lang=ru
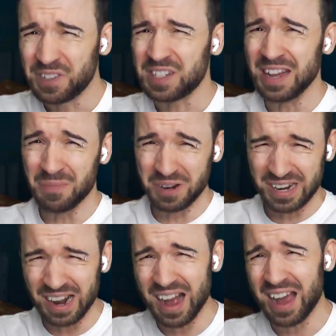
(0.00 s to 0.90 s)
Всем
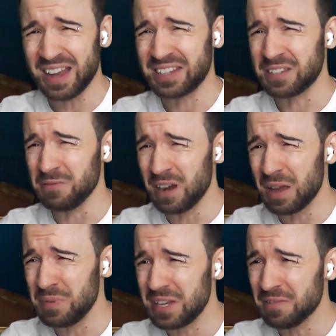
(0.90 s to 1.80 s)
хай, с
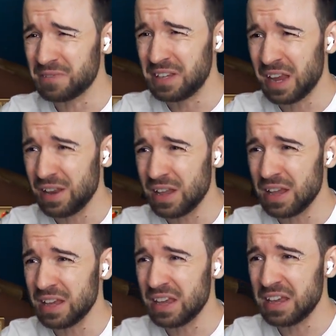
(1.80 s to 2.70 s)
вами
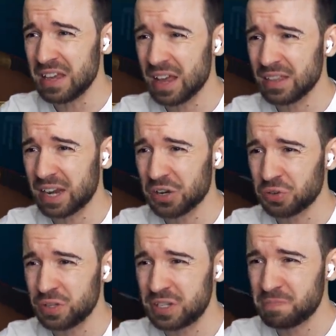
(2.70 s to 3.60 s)
Евгений, и я
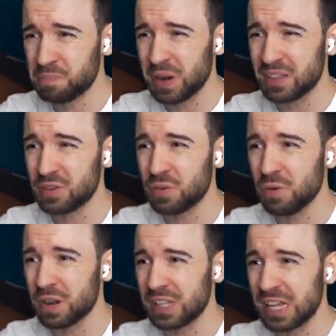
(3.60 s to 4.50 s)
нахожусь под
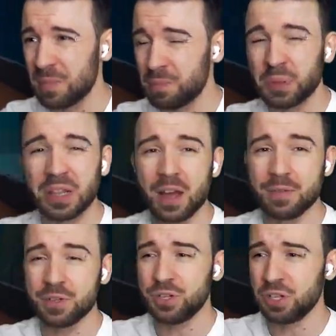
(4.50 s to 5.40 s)
городом
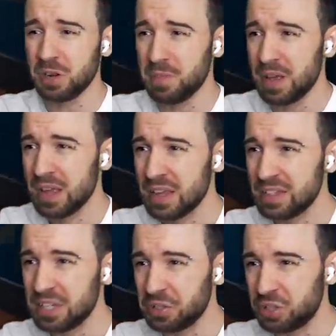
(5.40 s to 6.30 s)
плавающим.
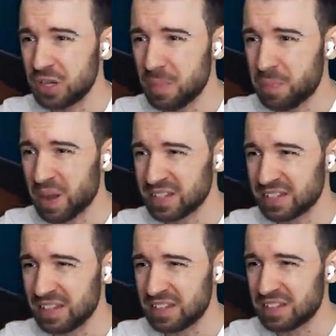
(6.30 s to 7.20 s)
Здесь очень
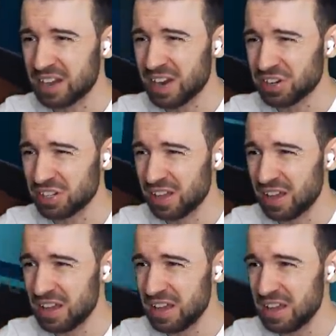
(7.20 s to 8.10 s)
опасно, и страшно,
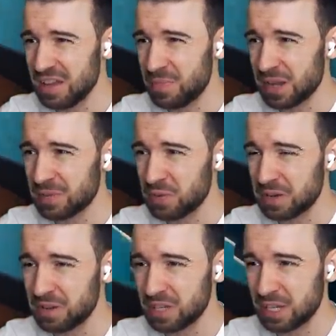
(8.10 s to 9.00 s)
и поэтому я
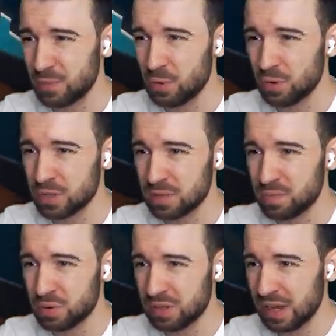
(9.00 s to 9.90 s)
говорю таким голосом
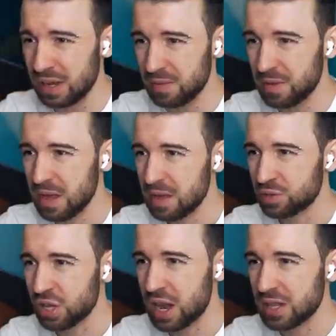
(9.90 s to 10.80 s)
брутальным,
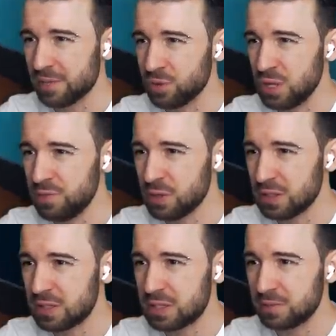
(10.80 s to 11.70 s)
что я давно не
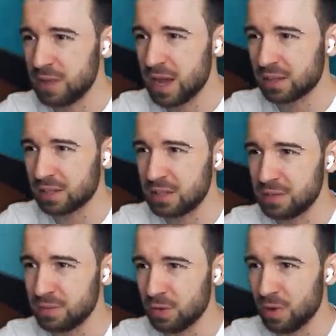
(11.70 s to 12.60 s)
видел цвета
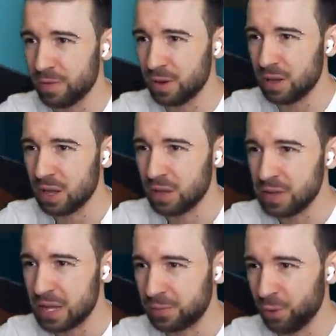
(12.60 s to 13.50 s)
дневного.
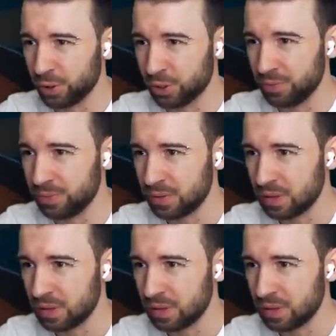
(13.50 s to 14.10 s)
Нет, вот он.